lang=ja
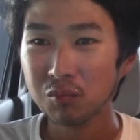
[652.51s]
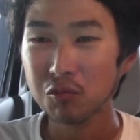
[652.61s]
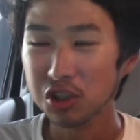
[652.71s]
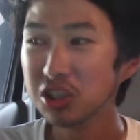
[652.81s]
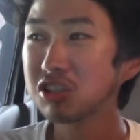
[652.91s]

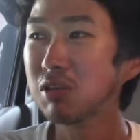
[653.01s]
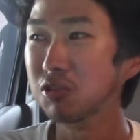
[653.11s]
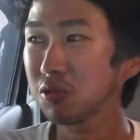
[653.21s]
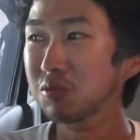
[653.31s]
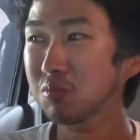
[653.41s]
言ってしまう
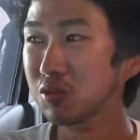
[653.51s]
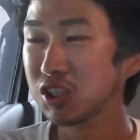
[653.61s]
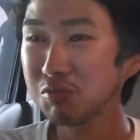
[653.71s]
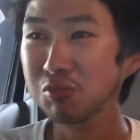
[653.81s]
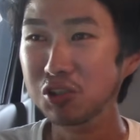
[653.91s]
と
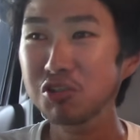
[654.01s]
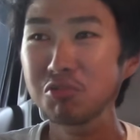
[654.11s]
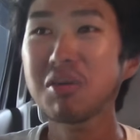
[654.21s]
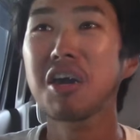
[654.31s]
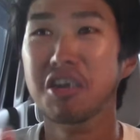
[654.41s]
シンプルにうま